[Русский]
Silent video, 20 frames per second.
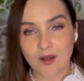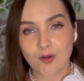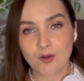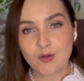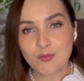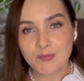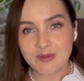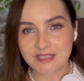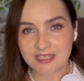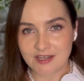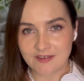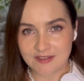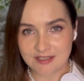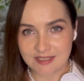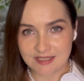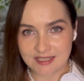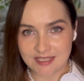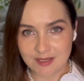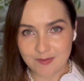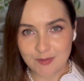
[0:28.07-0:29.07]
Он понравится
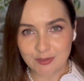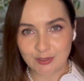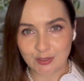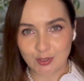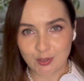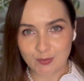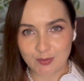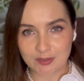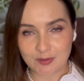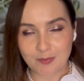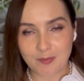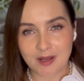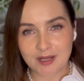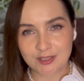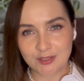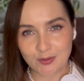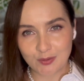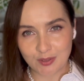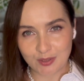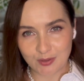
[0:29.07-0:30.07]
тем, кто любит
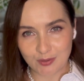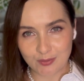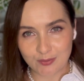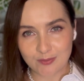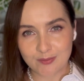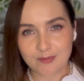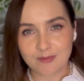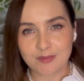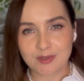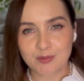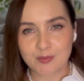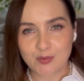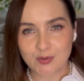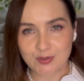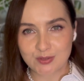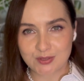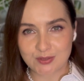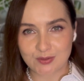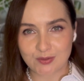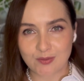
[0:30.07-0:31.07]
магнолию,
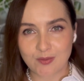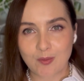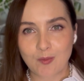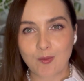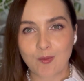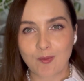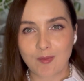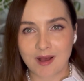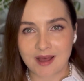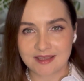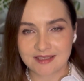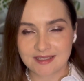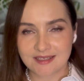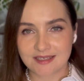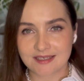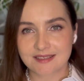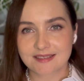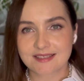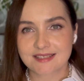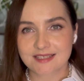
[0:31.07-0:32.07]
мимозу,
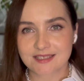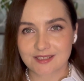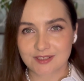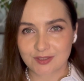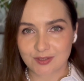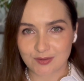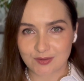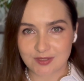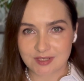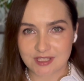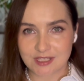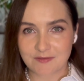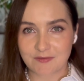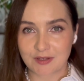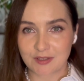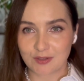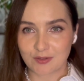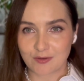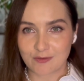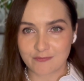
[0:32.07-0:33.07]
манго, цитрусы в
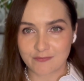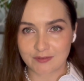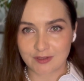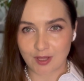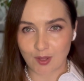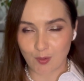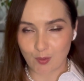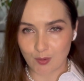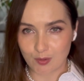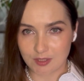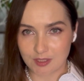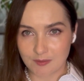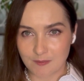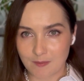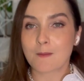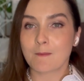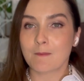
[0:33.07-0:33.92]
одном флаконе.